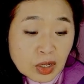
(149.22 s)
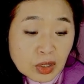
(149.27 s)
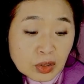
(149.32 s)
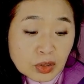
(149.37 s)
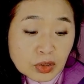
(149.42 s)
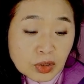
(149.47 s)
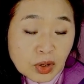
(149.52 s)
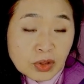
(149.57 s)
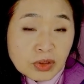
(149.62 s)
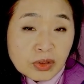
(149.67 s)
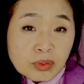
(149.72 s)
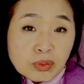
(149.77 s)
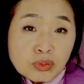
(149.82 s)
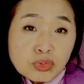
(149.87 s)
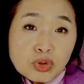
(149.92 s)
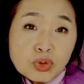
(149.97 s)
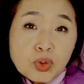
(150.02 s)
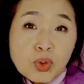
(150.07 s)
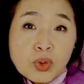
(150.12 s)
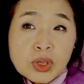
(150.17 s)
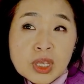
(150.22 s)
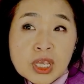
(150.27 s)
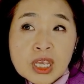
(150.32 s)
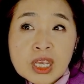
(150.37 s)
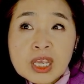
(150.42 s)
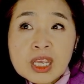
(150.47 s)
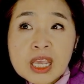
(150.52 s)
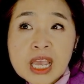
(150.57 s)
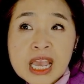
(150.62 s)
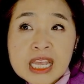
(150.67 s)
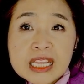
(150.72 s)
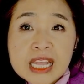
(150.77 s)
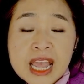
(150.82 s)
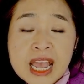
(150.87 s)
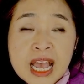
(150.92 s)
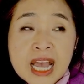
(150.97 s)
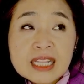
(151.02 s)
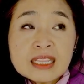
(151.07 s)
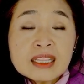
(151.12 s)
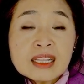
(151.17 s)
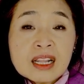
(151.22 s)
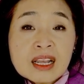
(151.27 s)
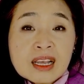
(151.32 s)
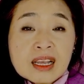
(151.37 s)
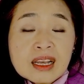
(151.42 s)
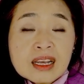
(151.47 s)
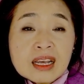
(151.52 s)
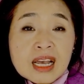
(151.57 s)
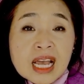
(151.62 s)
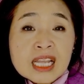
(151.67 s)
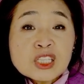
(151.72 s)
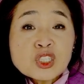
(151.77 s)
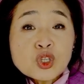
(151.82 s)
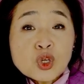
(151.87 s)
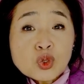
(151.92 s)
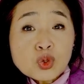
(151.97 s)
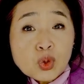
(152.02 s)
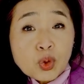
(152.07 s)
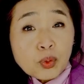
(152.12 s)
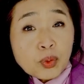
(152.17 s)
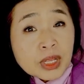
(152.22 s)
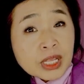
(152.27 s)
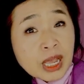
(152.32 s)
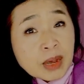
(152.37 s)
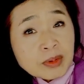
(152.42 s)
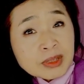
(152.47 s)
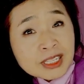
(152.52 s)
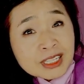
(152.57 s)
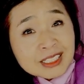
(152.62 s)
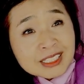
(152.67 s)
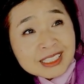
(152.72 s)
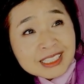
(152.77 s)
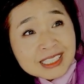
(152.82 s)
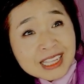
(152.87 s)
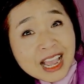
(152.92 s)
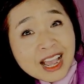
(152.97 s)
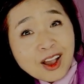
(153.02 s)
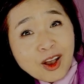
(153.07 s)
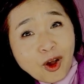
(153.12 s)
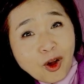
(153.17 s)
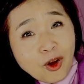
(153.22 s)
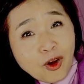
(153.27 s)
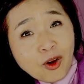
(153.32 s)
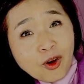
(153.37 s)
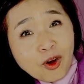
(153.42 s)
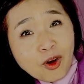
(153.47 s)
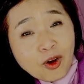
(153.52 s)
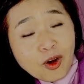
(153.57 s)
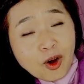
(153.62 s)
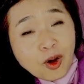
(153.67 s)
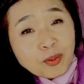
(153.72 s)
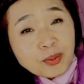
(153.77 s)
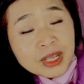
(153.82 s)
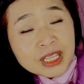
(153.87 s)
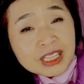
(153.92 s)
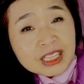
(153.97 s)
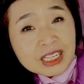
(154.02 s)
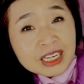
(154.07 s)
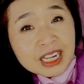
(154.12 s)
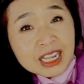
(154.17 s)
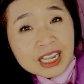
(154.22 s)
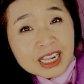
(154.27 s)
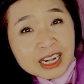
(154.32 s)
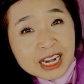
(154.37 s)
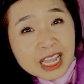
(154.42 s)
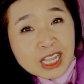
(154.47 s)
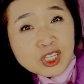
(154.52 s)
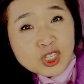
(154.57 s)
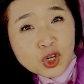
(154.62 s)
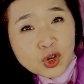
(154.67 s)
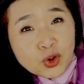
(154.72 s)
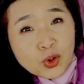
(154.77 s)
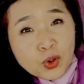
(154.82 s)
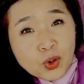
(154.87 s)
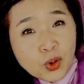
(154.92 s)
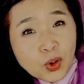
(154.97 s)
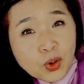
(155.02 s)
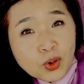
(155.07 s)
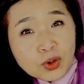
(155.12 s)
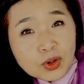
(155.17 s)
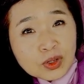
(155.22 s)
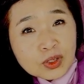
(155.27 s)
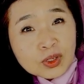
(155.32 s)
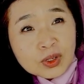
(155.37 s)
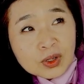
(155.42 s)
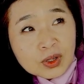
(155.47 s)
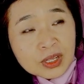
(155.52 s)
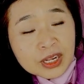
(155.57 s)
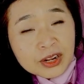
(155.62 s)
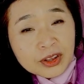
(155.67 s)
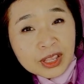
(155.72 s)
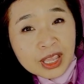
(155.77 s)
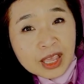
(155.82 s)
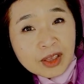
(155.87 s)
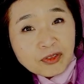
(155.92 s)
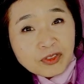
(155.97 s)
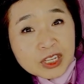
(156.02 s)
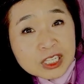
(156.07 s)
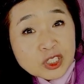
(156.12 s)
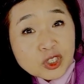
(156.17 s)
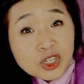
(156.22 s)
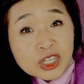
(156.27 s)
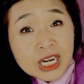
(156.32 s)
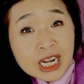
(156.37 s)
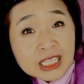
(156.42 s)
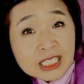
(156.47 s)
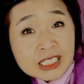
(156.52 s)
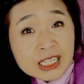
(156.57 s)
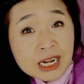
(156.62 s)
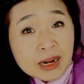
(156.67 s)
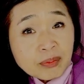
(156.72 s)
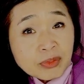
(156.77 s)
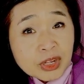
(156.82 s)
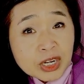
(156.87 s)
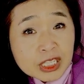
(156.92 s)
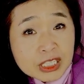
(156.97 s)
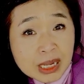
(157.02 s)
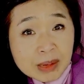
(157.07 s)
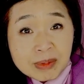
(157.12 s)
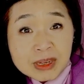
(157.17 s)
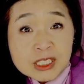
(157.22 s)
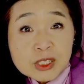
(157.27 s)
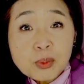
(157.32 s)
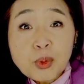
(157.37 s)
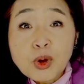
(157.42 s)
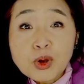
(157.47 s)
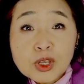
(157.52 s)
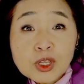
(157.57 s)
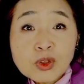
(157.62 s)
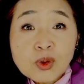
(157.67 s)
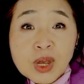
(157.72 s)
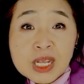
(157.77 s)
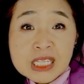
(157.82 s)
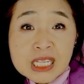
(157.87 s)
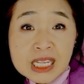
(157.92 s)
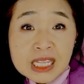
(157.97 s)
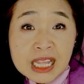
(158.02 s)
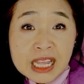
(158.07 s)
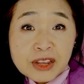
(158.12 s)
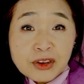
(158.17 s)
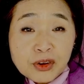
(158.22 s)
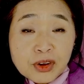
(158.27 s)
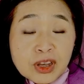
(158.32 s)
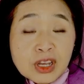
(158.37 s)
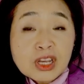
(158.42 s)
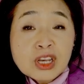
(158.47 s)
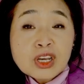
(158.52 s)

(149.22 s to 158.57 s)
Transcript: 그런 물고기에 대한 안전도 왜냐하면은 그냥 어, 어민들이 레저로 그 이렇게 피싱을 하는 사람들이 잡아서 먹기도 하잖아요.